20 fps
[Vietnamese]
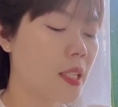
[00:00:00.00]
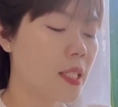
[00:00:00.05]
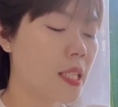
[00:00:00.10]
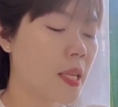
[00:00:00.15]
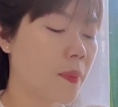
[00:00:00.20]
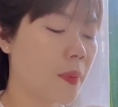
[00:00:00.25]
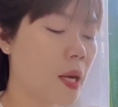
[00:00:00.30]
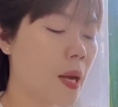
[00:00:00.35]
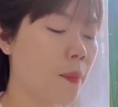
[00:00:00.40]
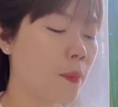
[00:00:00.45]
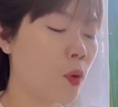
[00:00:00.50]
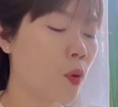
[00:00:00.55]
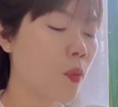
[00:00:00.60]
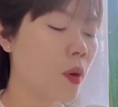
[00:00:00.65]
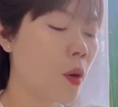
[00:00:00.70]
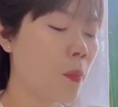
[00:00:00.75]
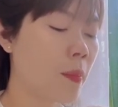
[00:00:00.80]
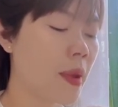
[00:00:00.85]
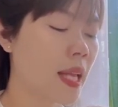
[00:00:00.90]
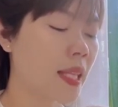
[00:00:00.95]
Diệp Khâm
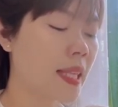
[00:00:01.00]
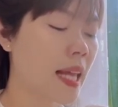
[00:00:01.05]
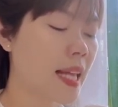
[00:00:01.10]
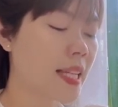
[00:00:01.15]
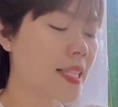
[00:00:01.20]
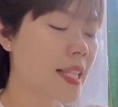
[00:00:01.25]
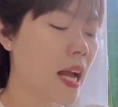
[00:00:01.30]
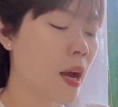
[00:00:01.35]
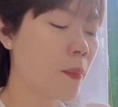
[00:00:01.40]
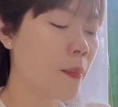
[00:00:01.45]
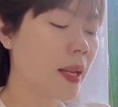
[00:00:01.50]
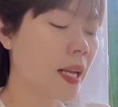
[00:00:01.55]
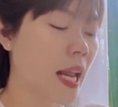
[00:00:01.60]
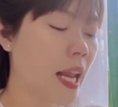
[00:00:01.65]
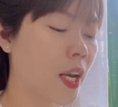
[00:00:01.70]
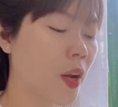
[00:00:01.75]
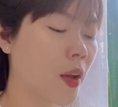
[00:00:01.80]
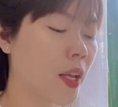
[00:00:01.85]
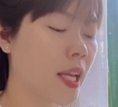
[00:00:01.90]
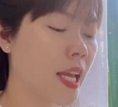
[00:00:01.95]
cũng không biết tại sao mình
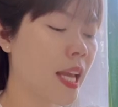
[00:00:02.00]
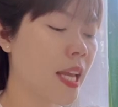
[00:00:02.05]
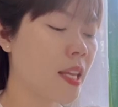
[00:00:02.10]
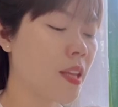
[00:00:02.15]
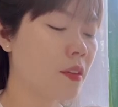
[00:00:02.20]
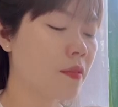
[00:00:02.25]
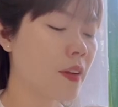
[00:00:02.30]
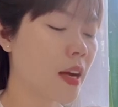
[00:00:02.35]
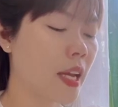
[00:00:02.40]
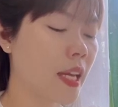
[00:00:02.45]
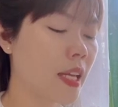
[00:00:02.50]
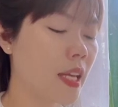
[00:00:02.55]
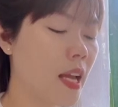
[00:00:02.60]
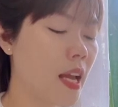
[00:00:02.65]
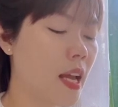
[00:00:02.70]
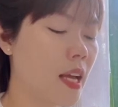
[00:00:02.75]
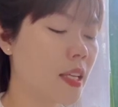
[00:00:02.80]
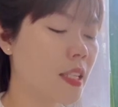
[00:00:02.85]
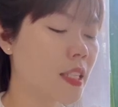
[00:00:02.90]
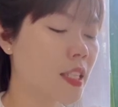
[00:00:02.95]
lại nói kỹ như vậy,
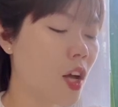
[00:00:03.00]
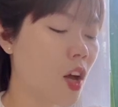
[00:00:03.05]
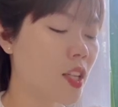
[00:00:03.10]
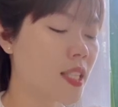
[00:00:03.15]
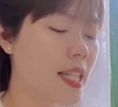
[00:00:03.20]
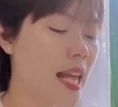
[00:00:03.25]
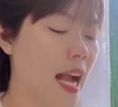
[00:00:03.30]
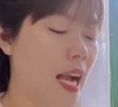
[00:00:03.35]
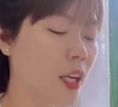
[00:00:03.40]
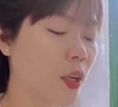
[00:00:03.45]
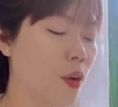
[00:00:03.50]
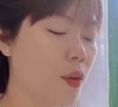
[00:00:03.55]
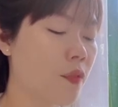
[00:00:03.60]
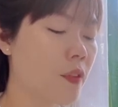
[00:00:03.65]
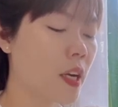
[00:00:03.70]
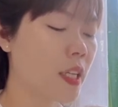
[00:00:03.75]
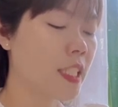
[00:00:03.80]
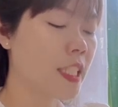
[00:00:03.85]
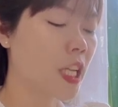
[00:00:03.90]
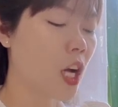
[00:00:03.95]
rõ ràng đối
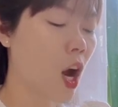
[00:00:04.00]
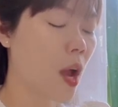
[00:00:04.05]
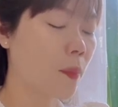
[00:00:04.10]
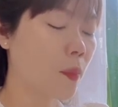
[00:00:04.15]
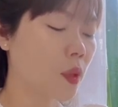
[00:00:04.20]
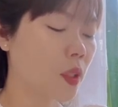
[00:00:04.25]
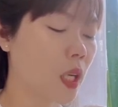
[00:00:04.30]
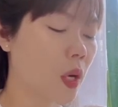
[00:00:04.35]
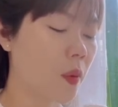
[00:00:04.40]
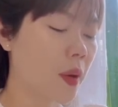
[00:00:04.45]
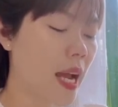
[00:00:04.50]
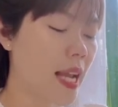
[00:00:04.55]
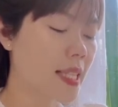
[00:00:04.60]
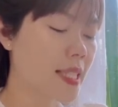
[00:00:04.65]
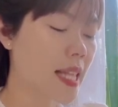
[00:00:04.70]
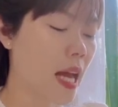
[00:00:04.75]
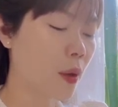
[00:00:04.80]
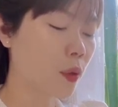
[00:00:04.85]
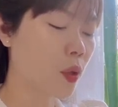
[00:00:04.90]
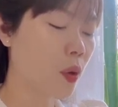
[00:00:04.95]
phương chỉ hỏi một câu
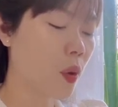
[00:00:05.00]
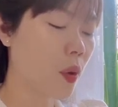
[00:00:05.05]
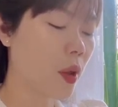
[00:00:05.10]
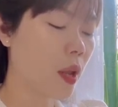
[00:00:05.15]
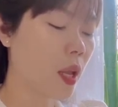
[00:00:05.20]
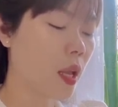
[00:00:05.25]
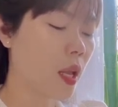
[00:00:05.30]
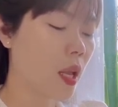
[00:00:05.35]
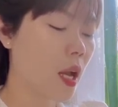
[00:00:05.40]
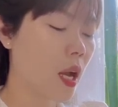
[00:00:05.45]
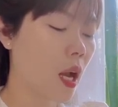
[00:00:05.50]
khách sáo thôi.